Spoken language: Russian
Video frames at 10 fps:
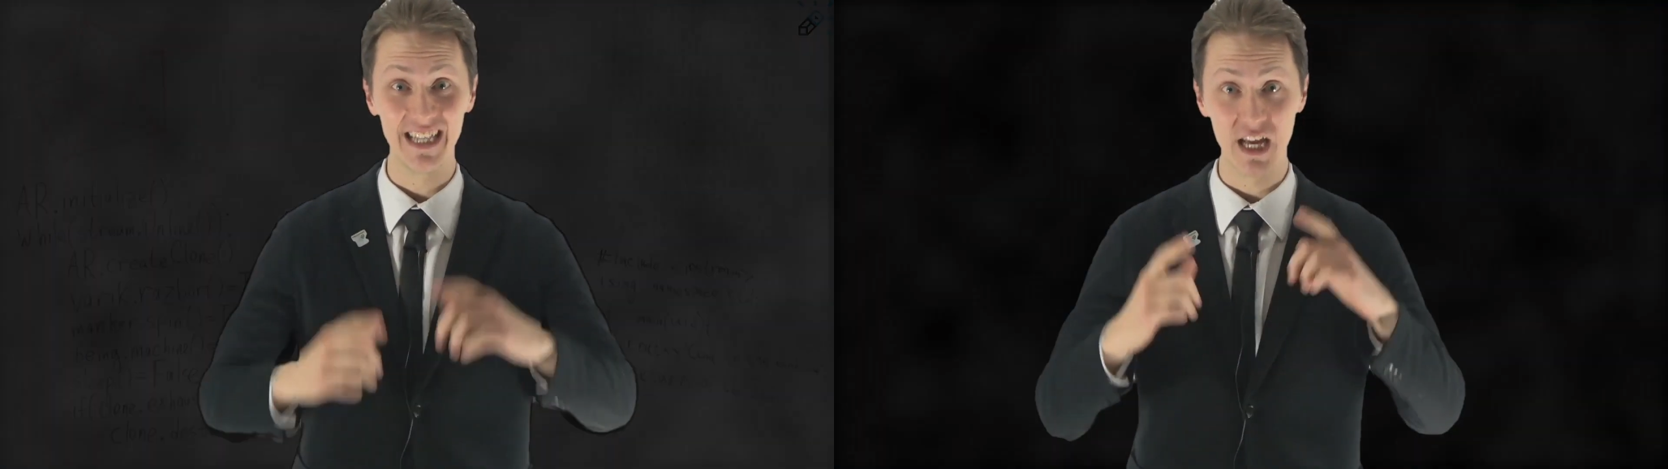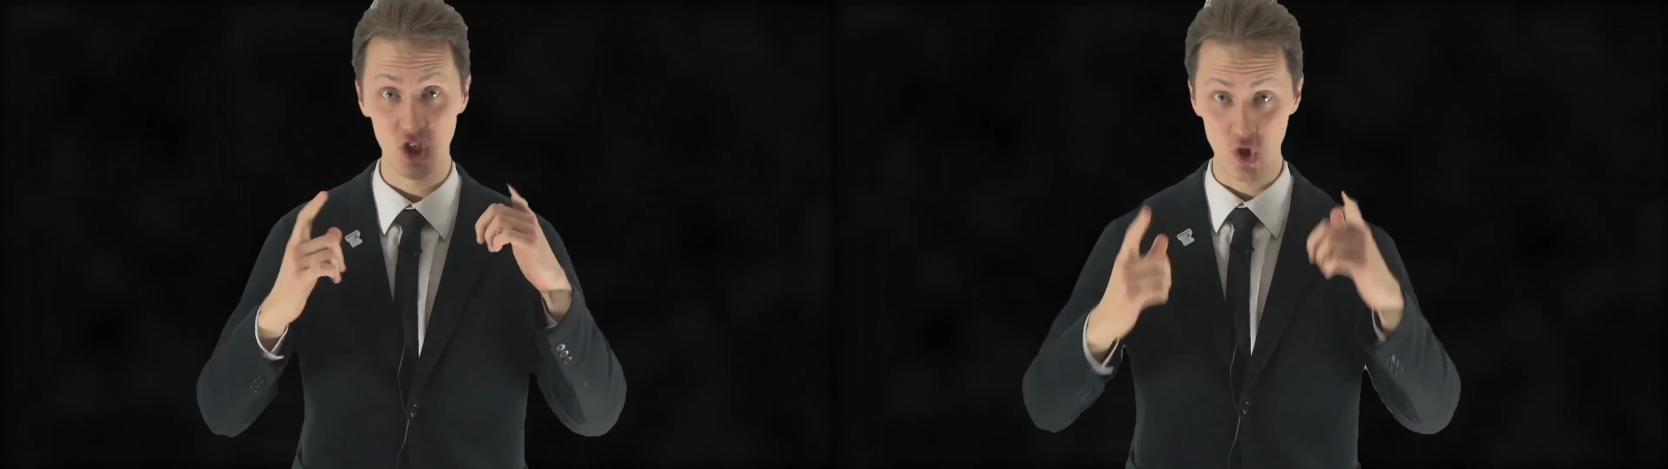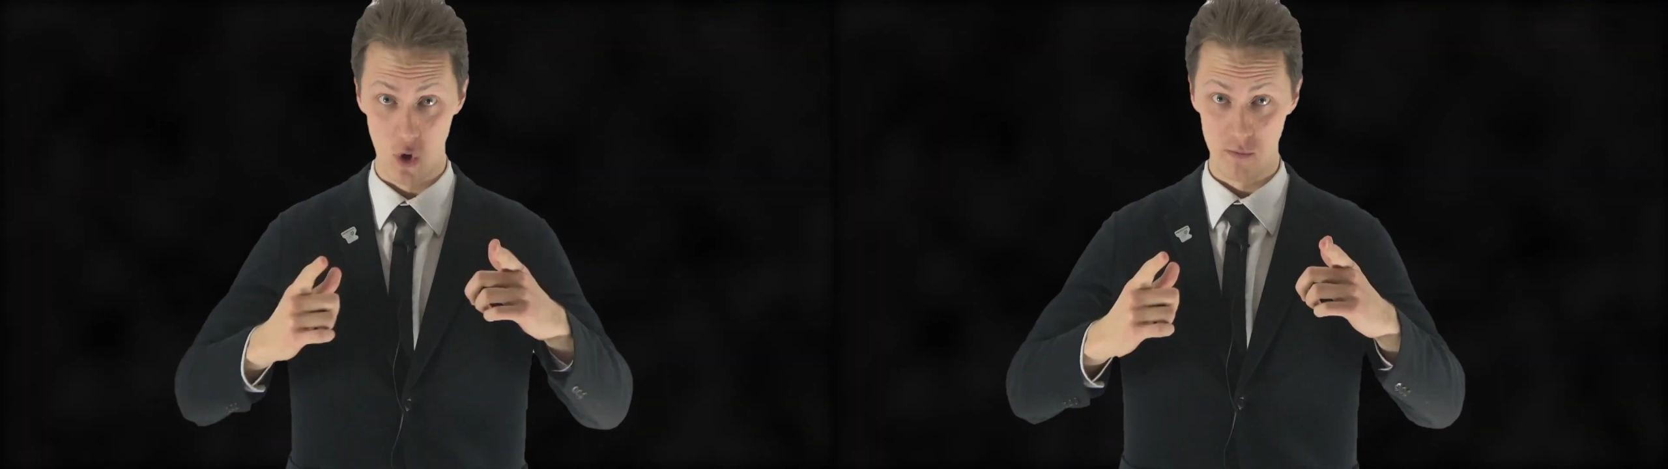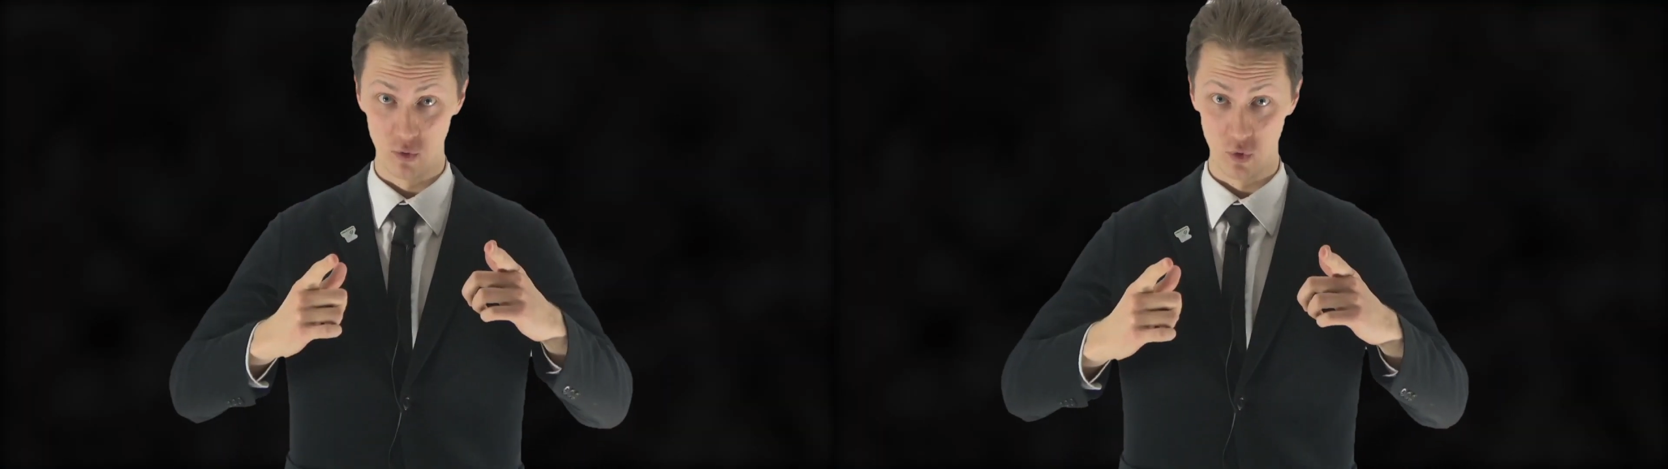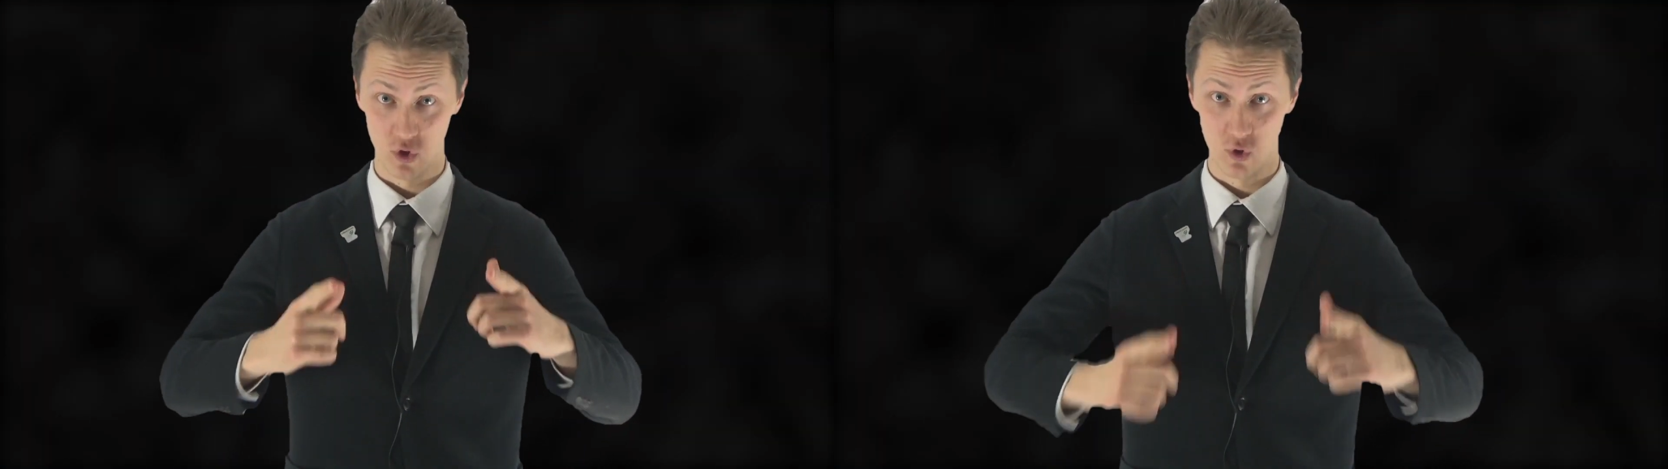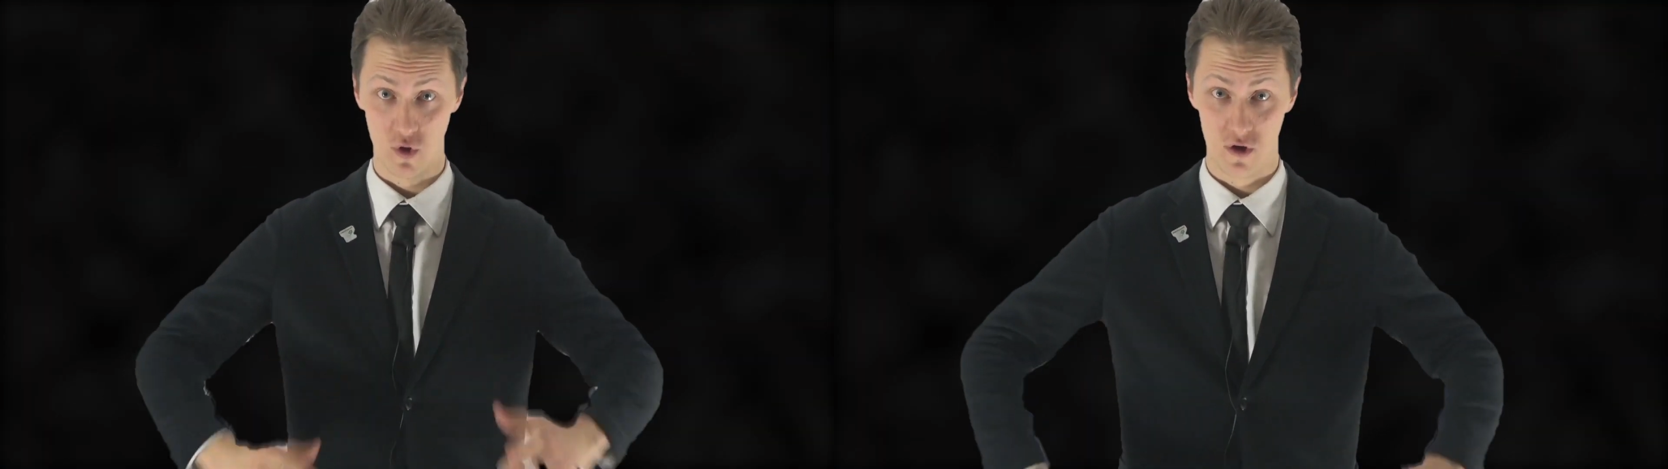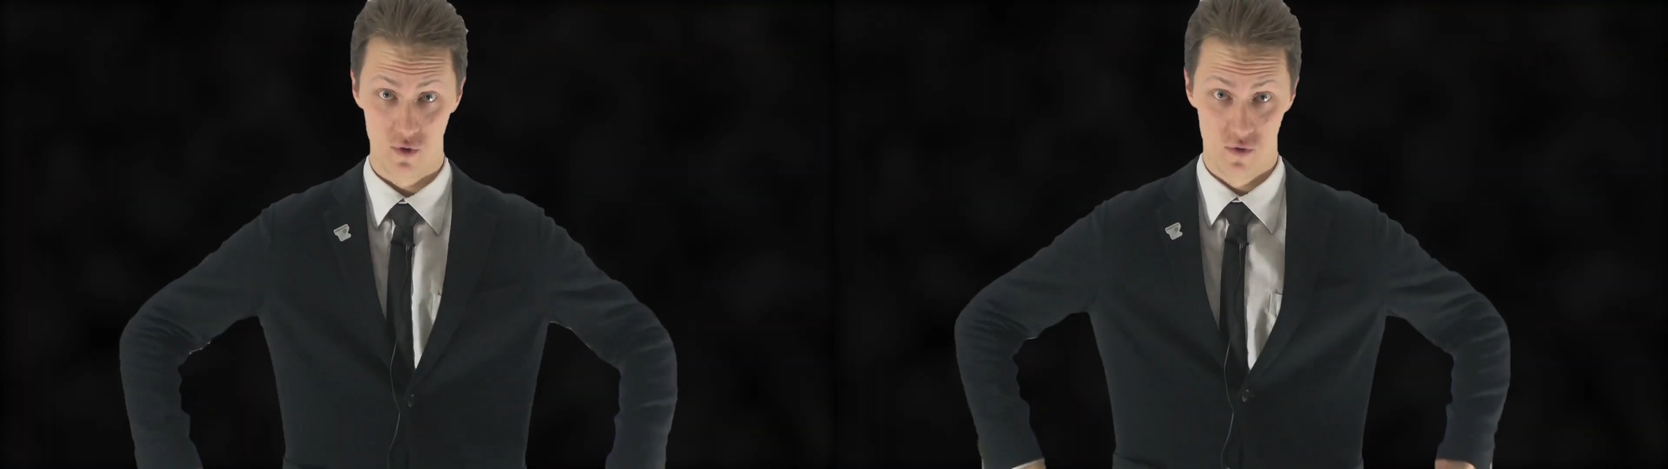на темную сторону.